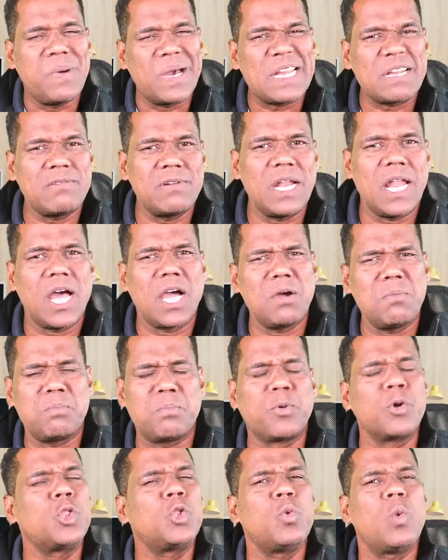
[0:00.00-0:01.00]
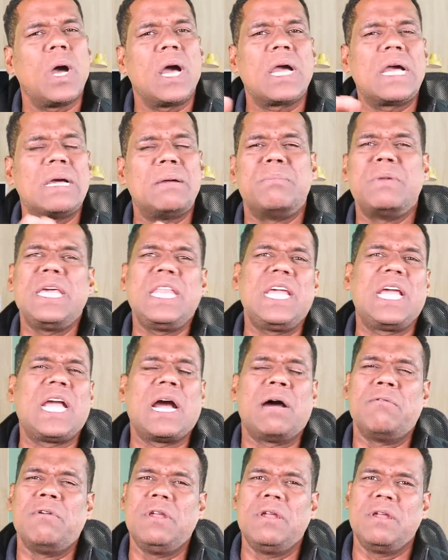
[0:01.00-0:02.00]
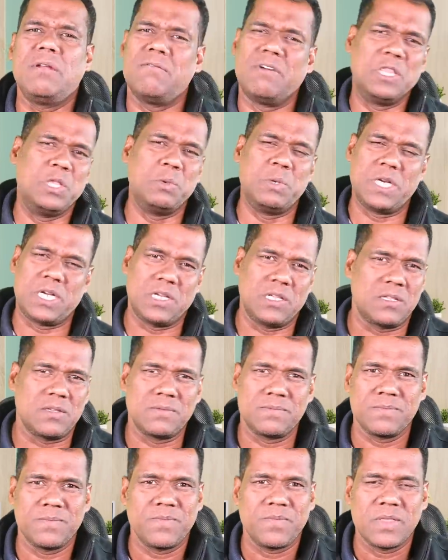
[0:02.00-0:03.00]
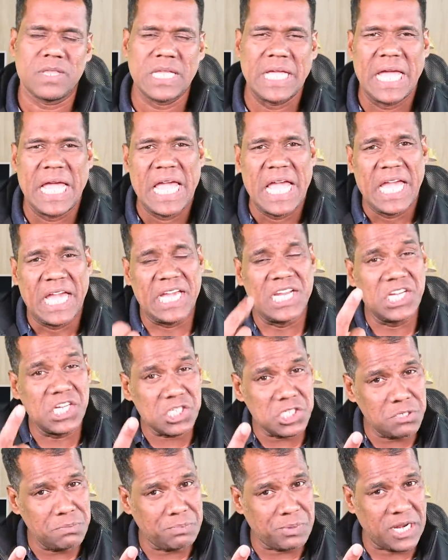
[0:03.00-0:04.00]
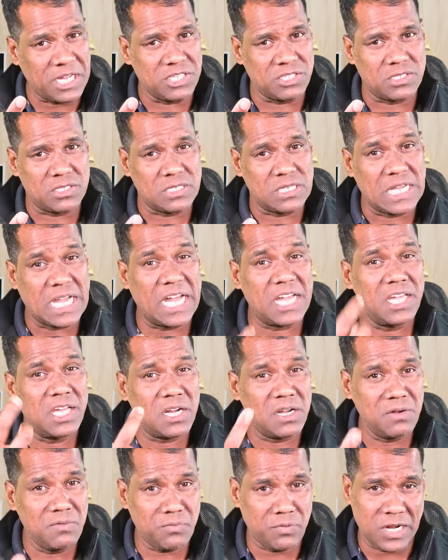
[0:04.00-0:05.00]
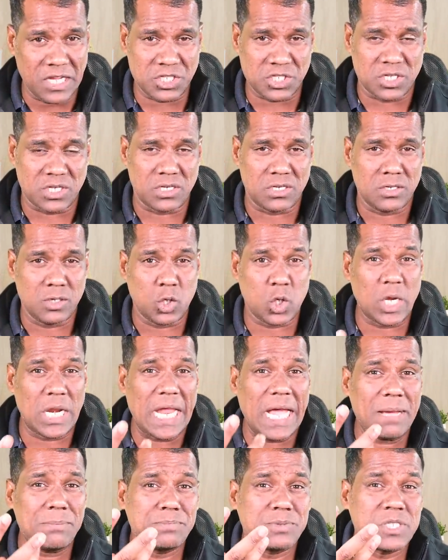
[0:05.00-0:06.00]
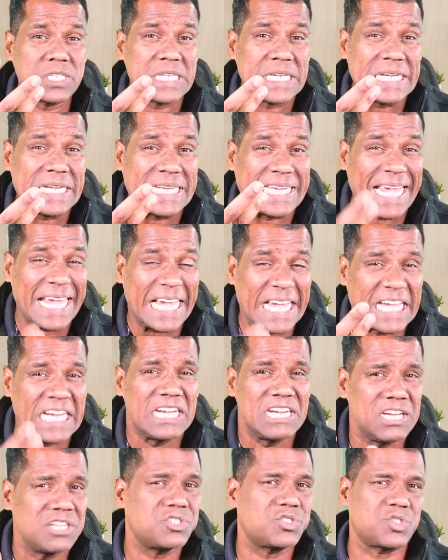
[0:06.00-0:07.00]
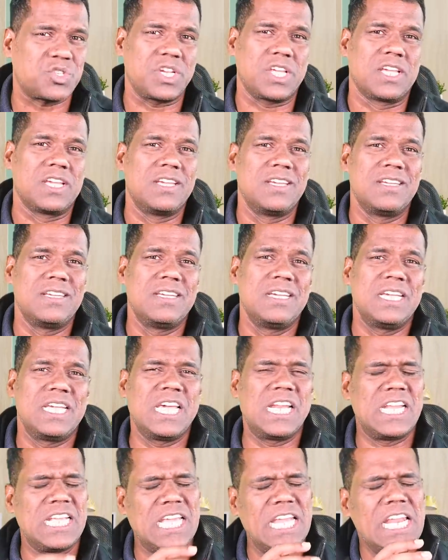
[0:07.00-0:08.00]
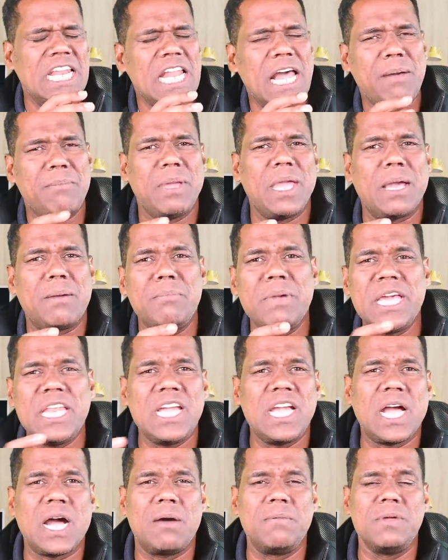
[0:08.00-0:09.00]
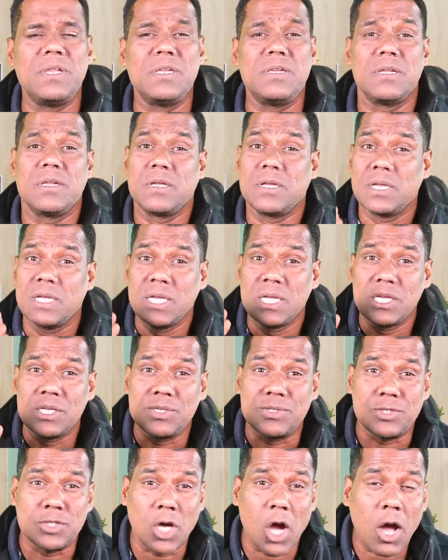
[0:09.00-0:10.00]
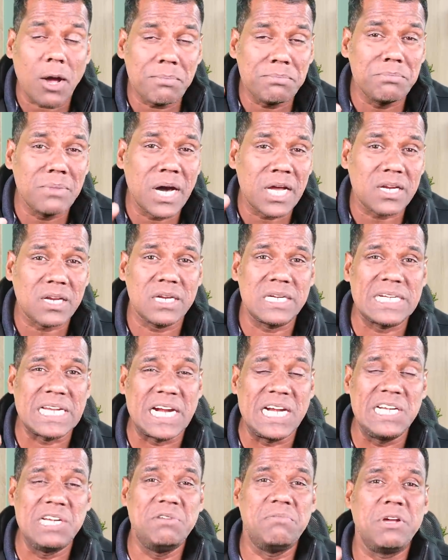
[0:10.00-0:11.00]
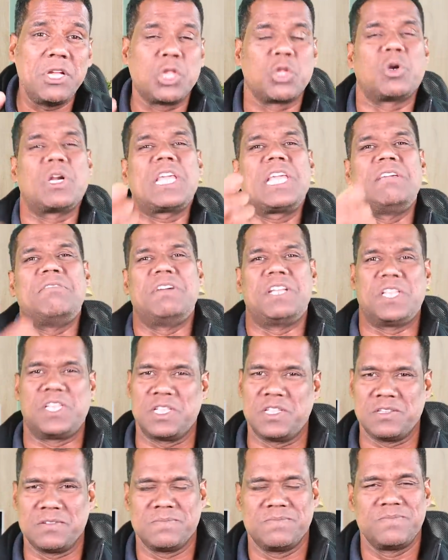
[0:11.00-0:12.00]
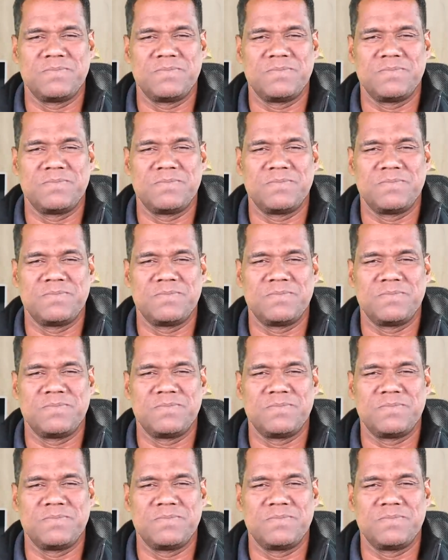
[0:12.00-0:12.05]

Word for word: பரவலாக பொதுவாக அமெரிக்காவில் வந்துவிட்டது எனர்ஜி பிரைஸ் ஹையர் இன்ஃப்ளேஷன் கொலாப்ஸ் டெக் இண்டஸ்ட்ரி என எல்லாமே அமெரிக்காவின் ஜாப் மார்க்கெட் அழிவை தொடங்கி வைத்தது